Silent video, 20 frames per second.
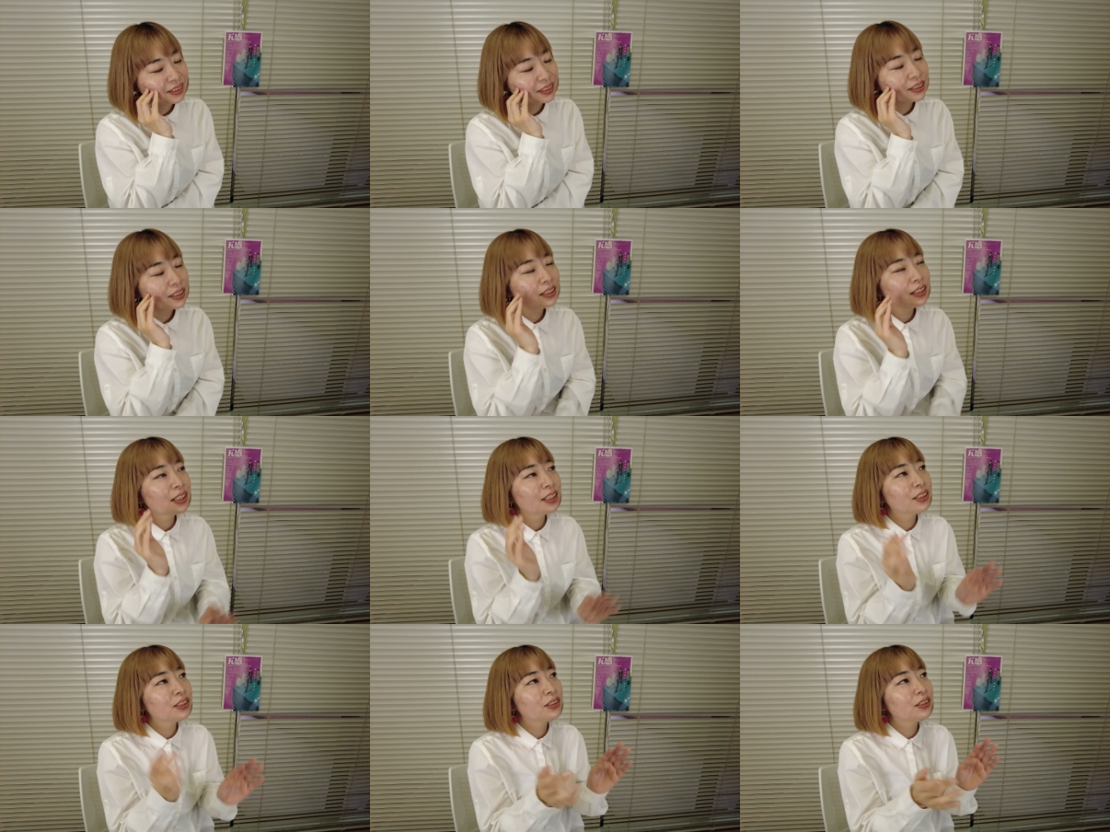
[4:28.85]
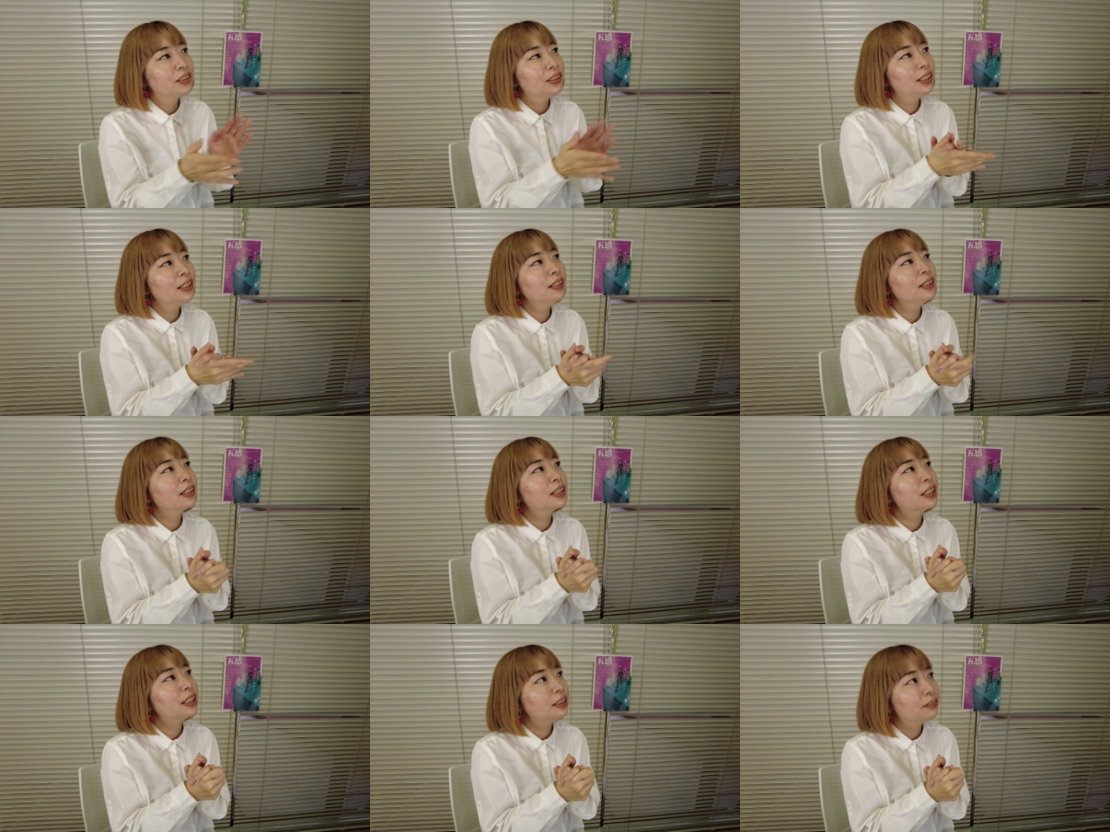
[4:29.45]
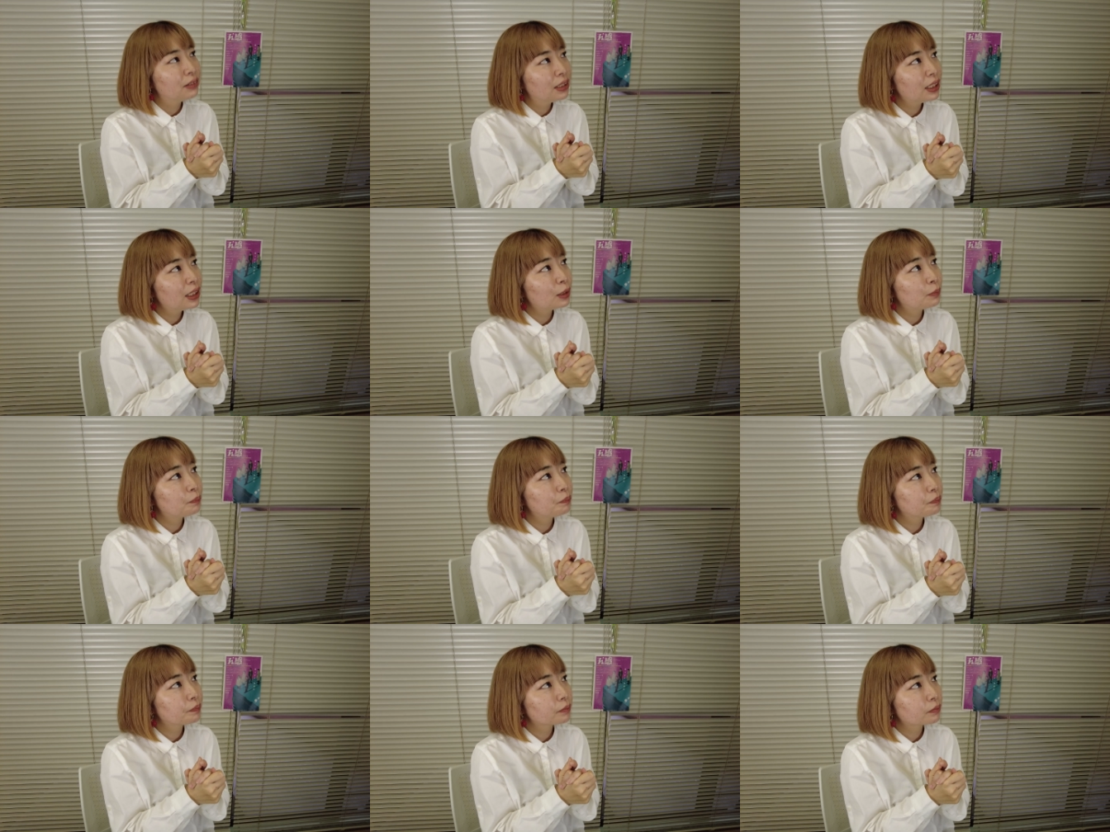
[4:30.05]
前回前回
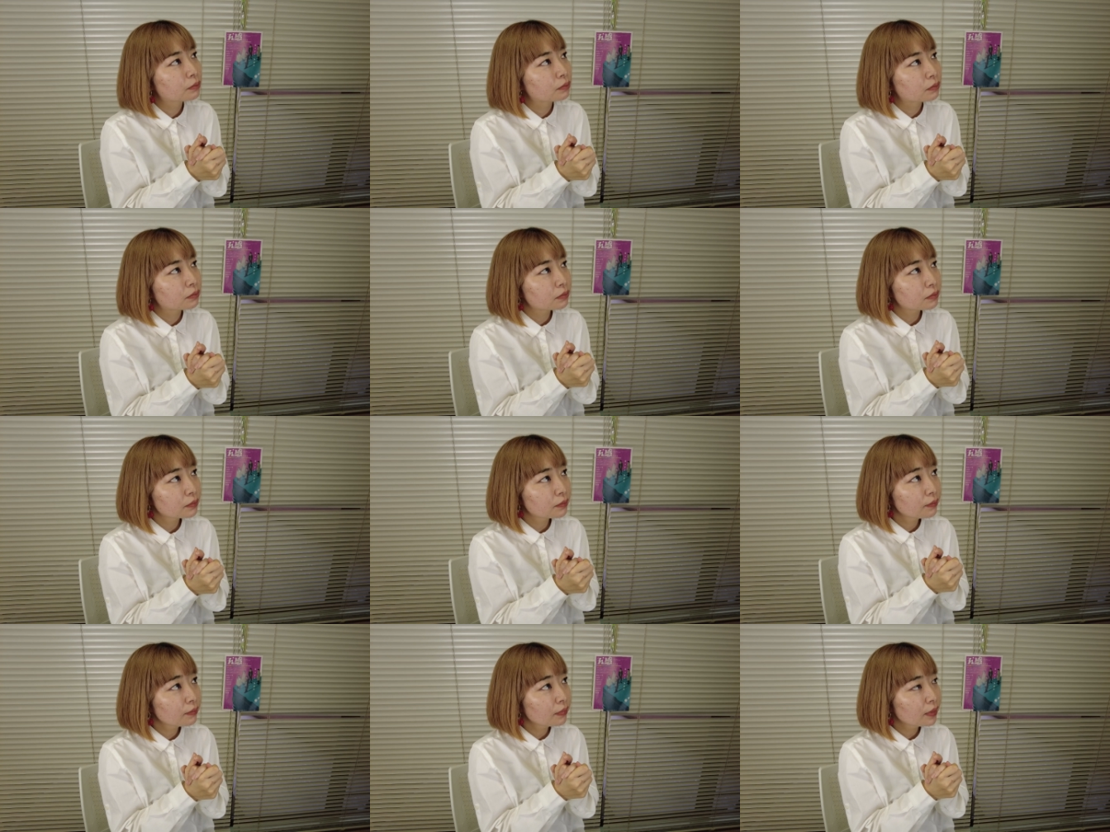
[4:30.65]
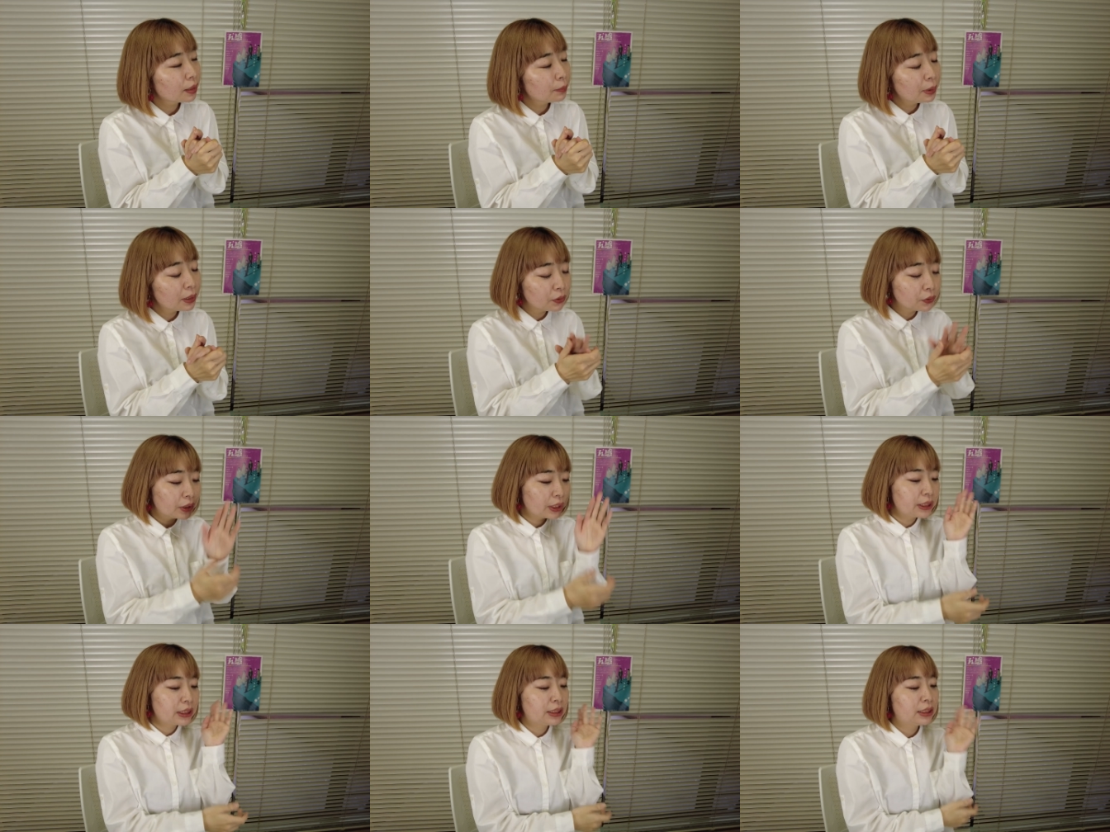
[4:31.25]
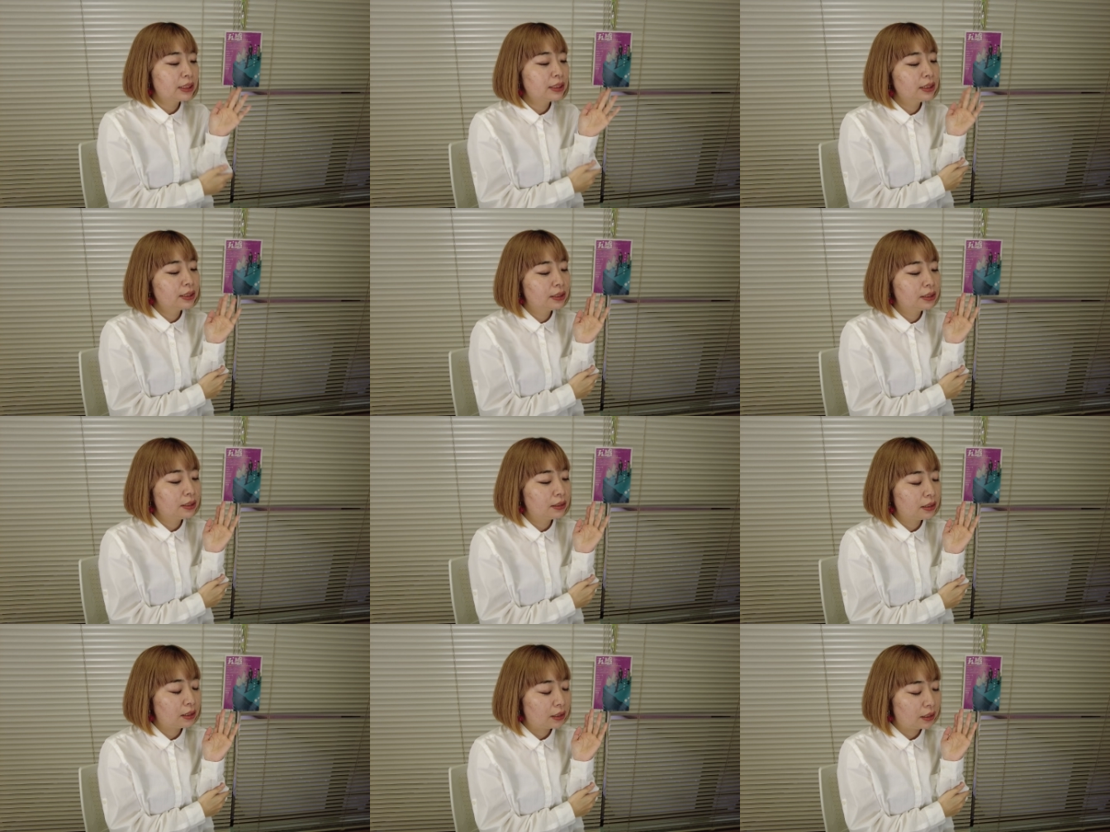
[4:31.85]
はバードケージに出させ
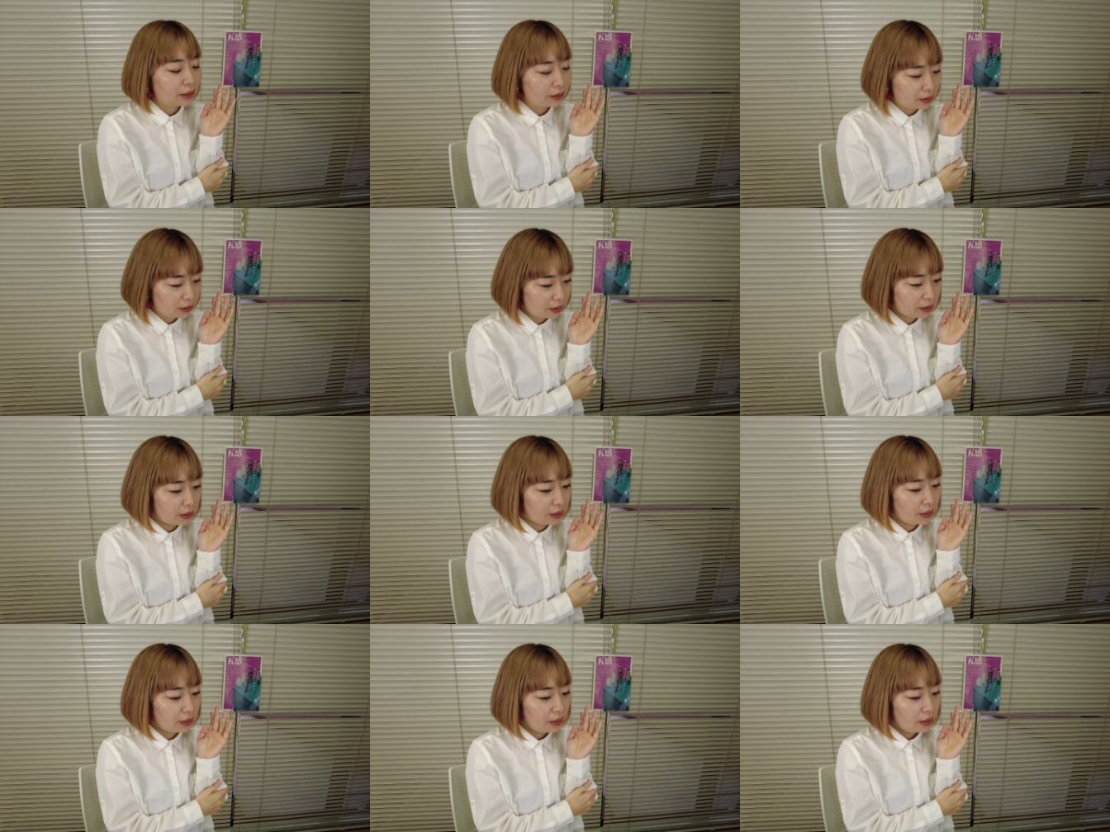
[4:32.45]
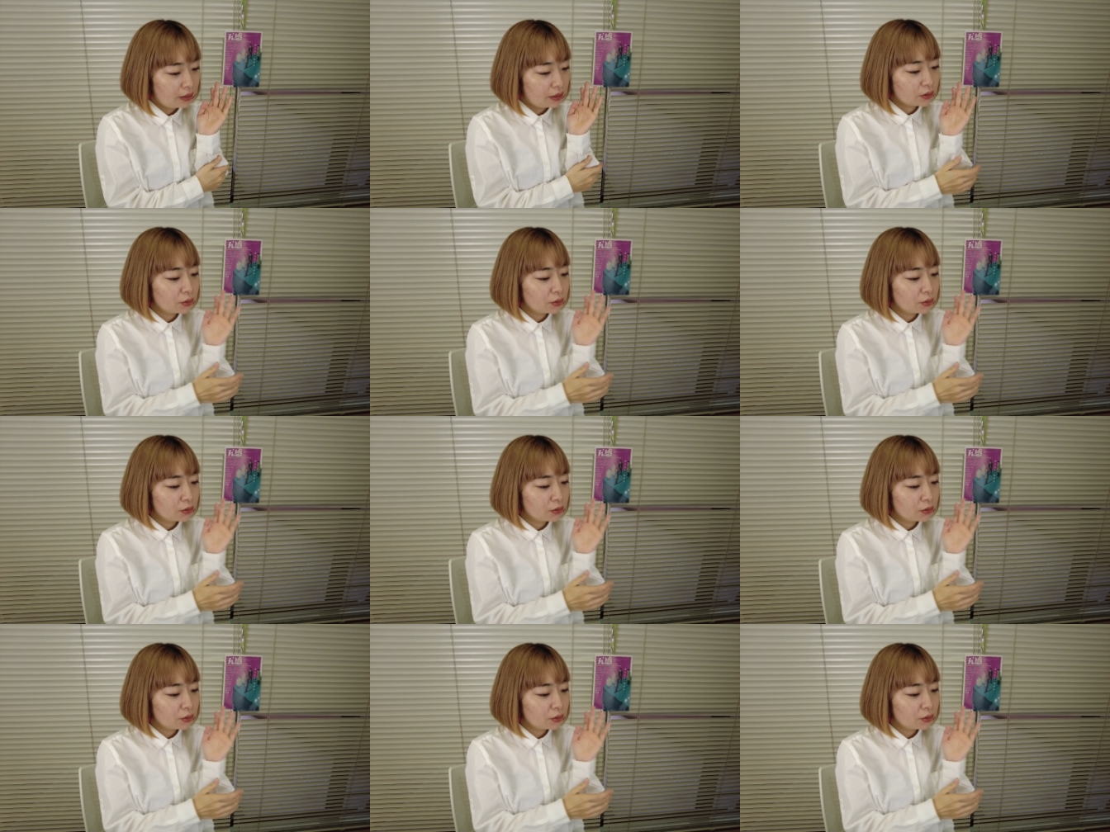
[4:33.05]
ていただいて、